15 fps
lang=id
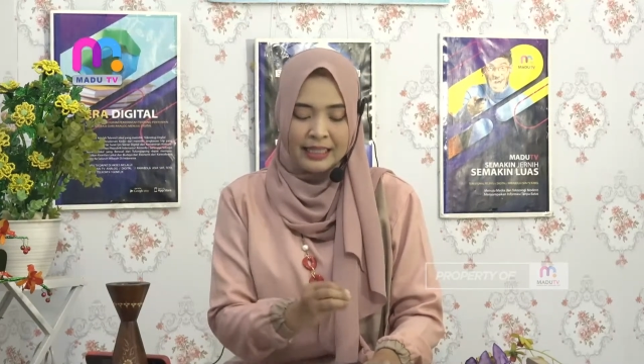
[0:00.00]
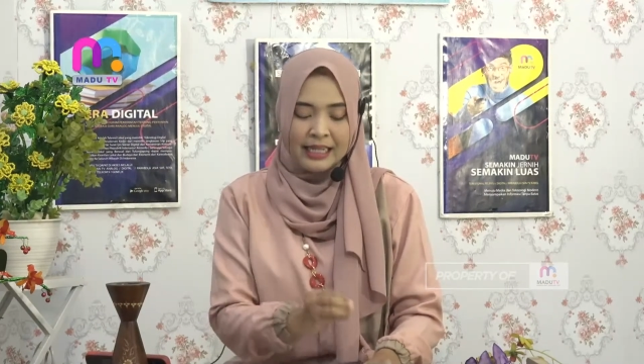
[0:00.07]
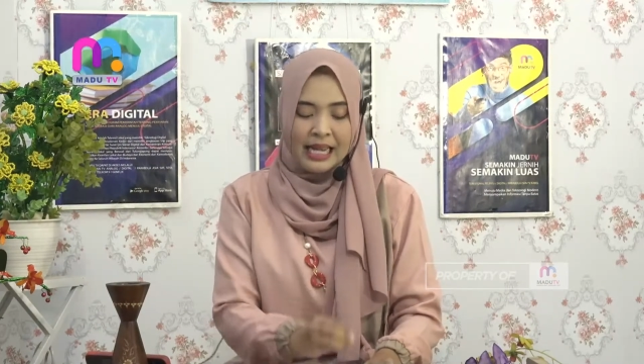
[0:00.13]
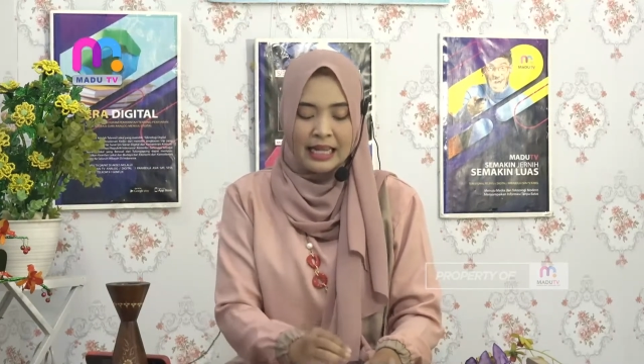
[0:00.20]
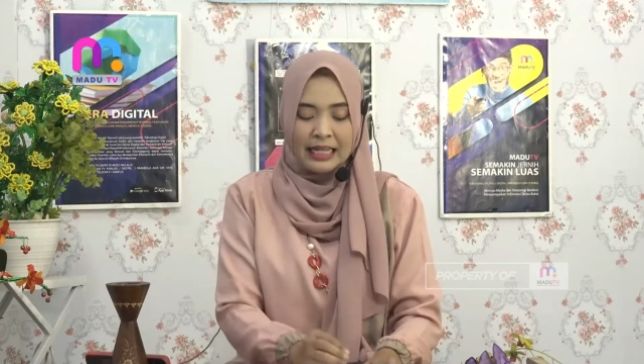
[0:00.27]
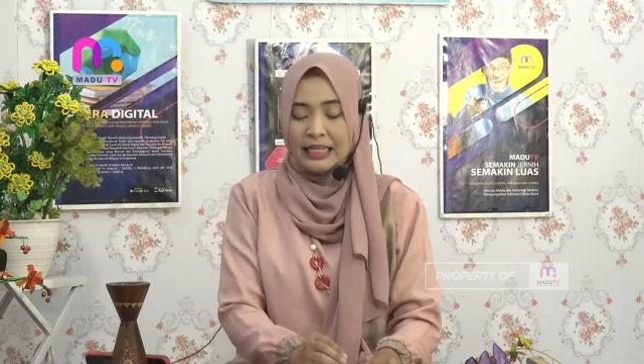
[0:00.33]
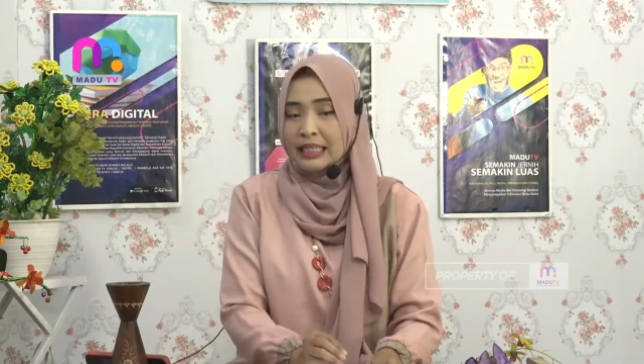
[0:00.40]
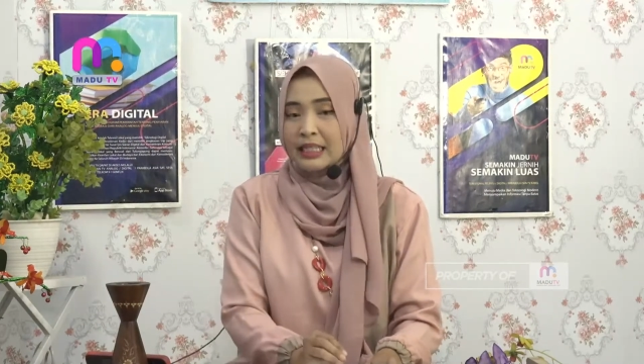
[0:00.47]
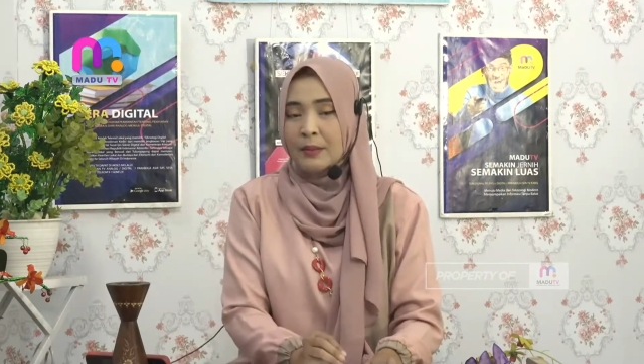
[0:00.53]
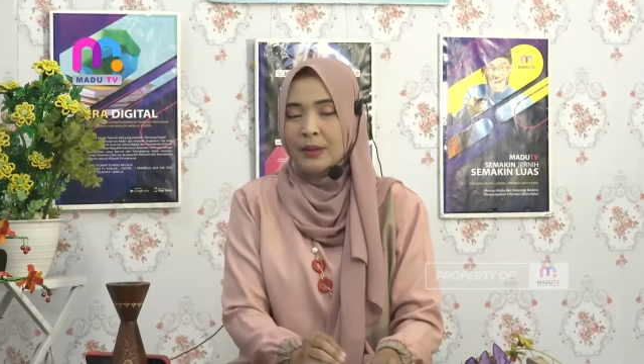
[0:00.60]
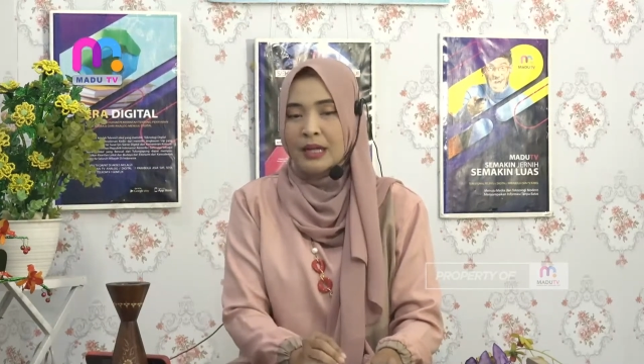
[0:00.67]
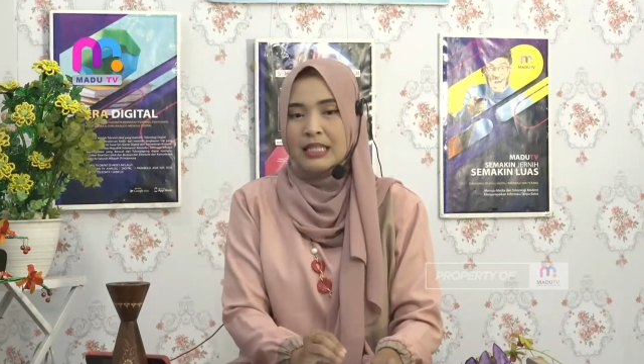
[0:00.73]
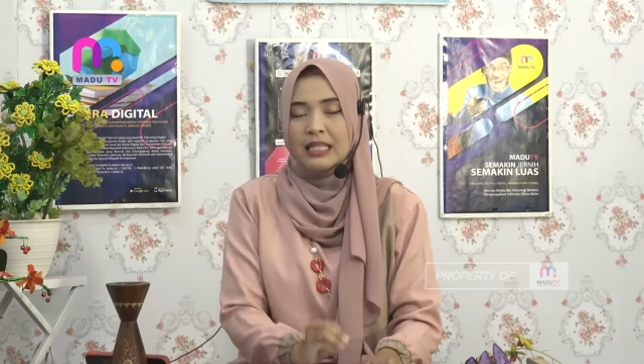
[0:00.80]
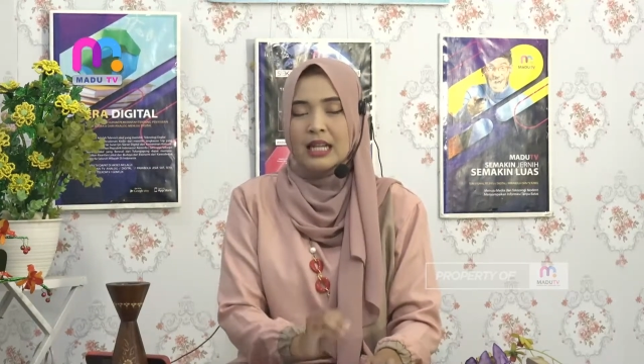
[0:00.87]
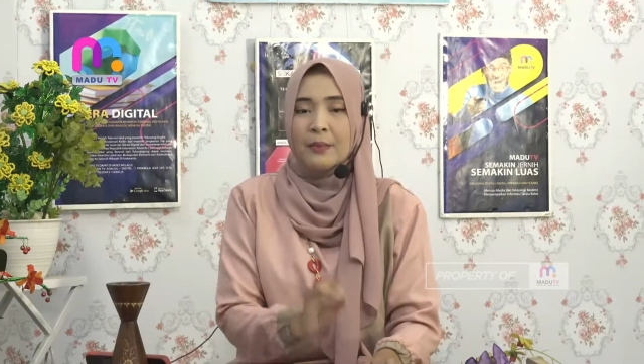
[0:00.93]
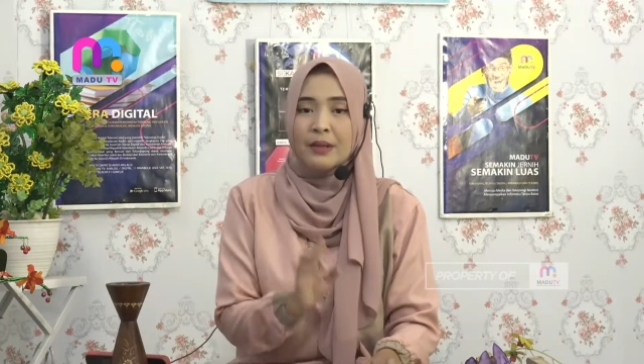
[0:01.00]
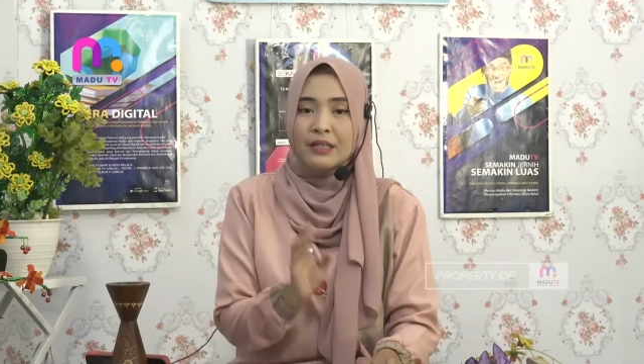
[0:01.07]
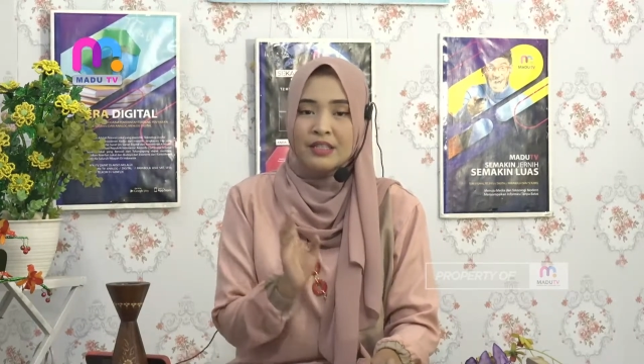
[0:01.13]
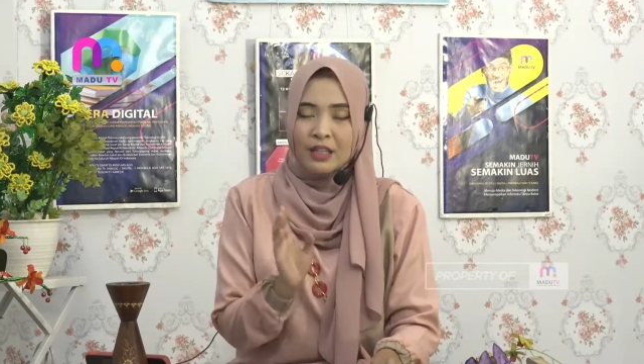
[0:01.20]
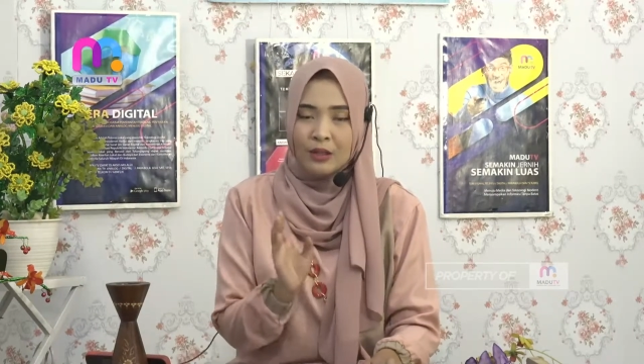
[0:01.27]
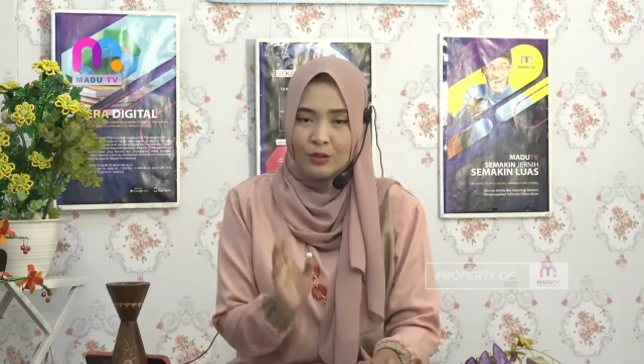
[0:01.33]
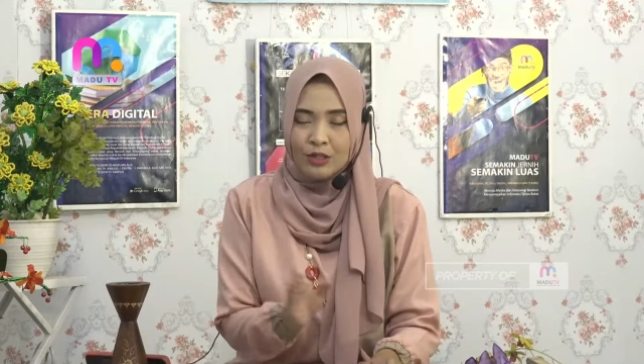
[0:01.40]
Ini akan kita bahas selama
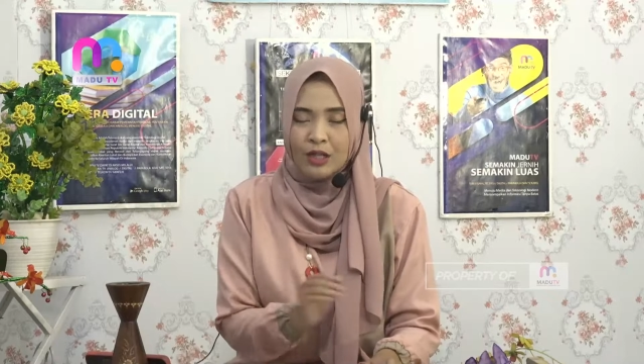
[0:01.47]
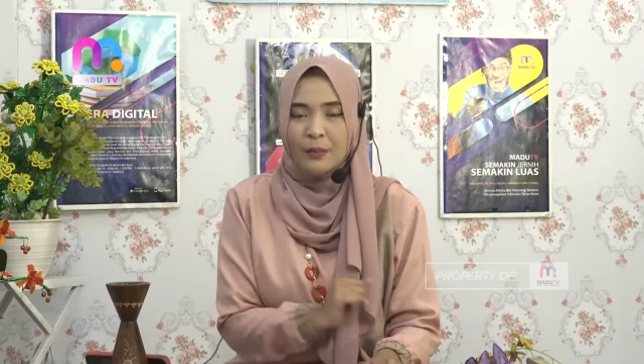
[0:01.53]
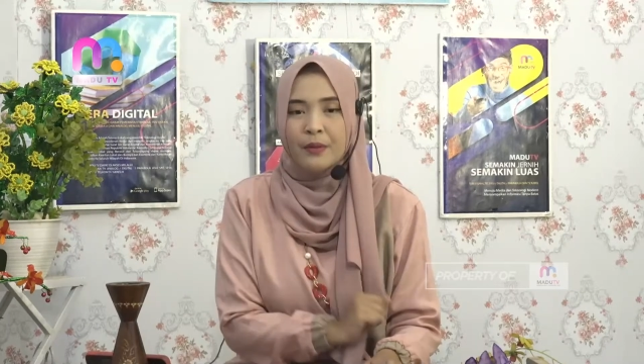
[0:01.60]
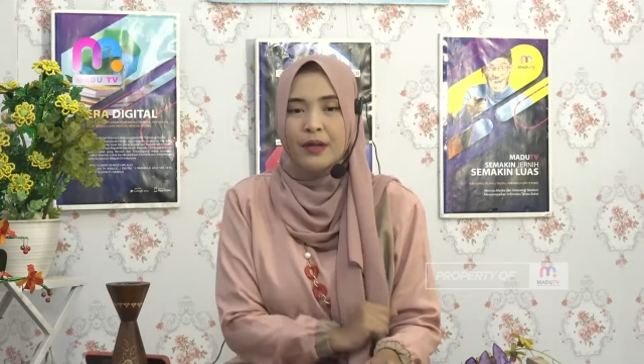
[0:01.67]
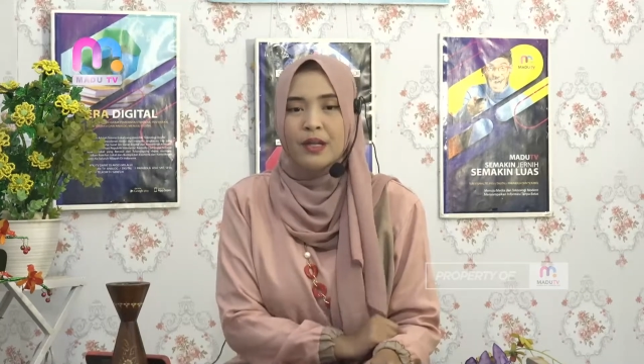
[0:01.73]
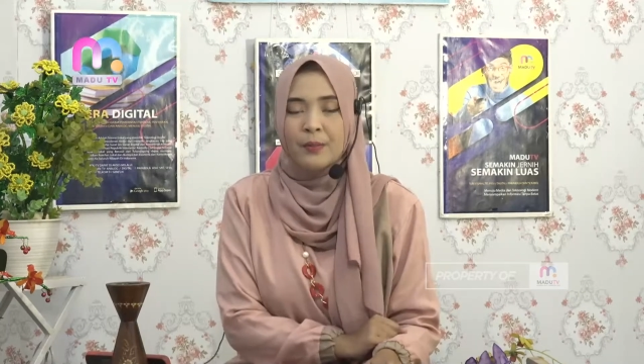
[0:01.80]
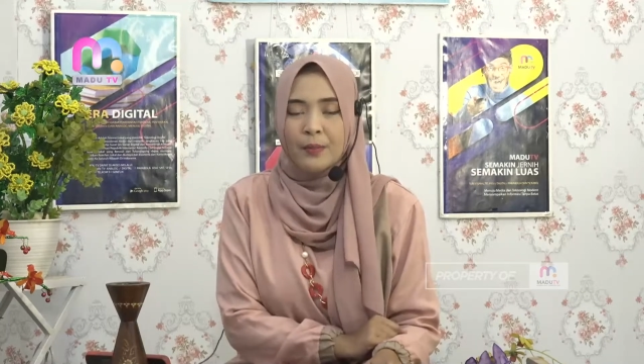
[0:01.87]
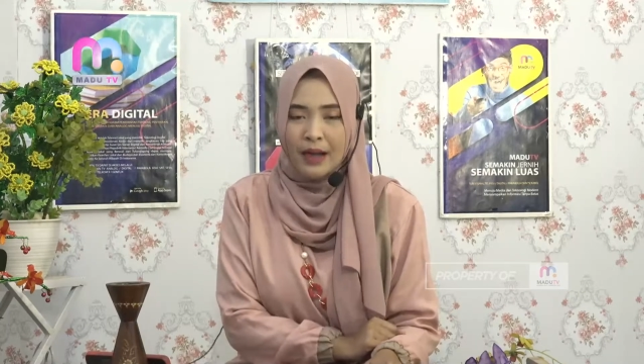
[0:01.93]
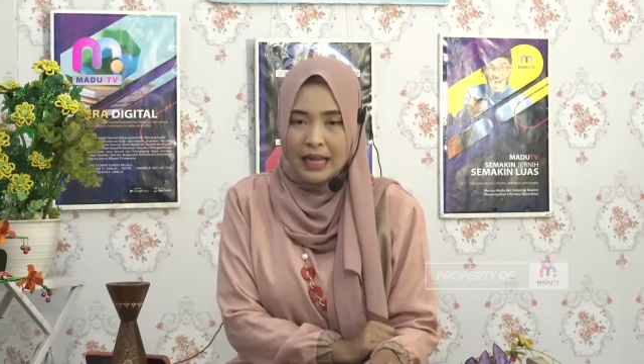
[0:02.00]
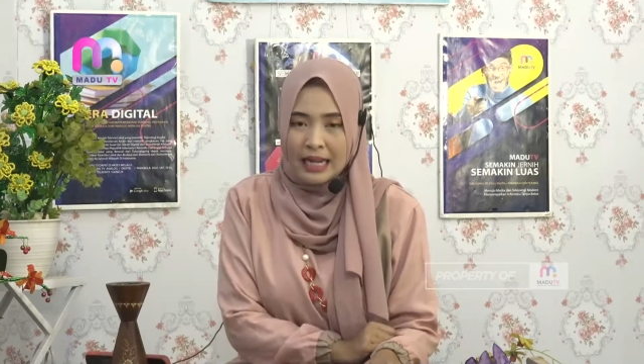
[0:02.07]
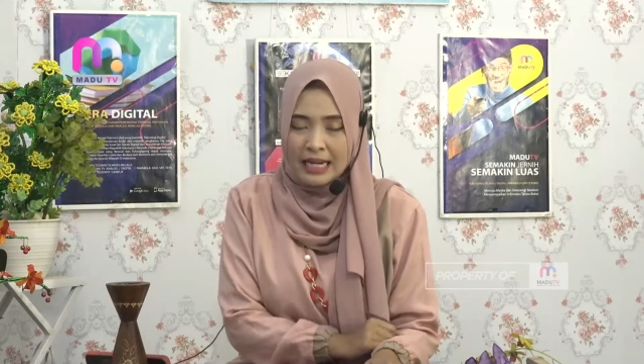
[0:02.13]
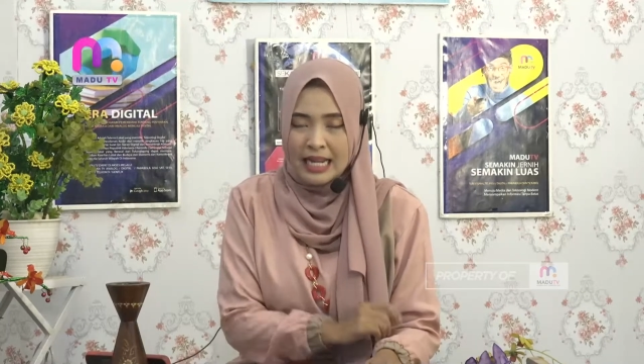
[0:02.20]
satu jam ke depan